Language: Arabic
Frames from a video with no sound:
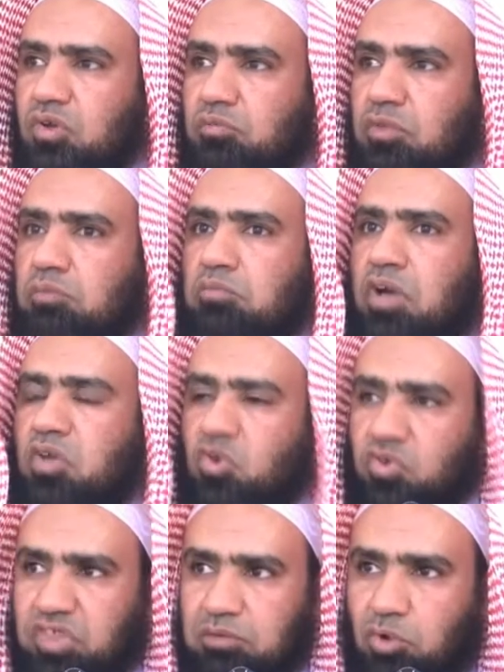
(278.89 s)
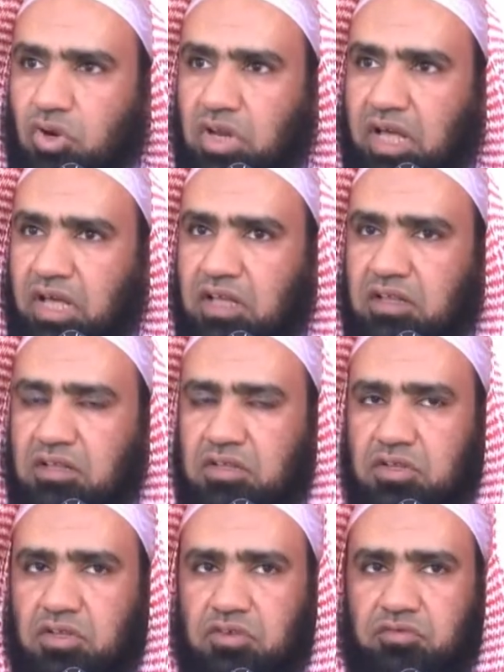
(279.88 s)
مما يغضب الله
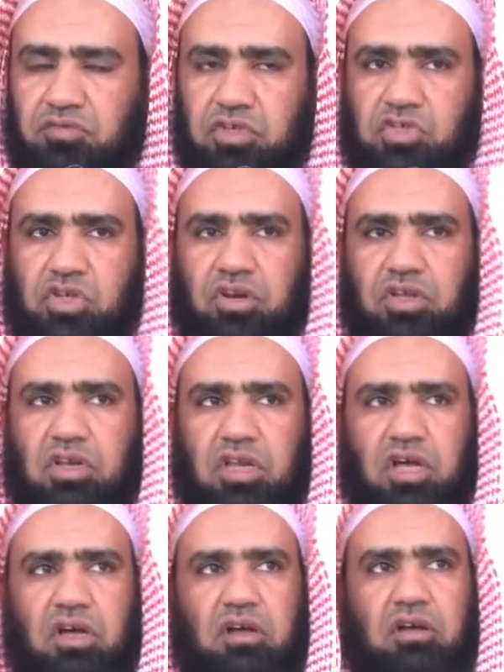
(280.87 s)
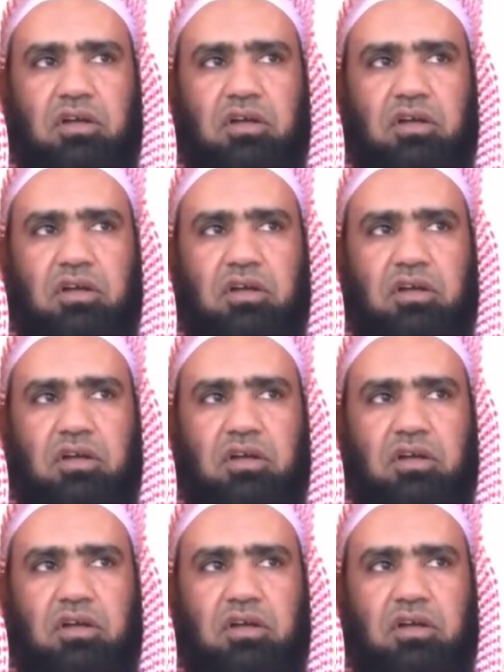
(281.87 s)
في شرع الله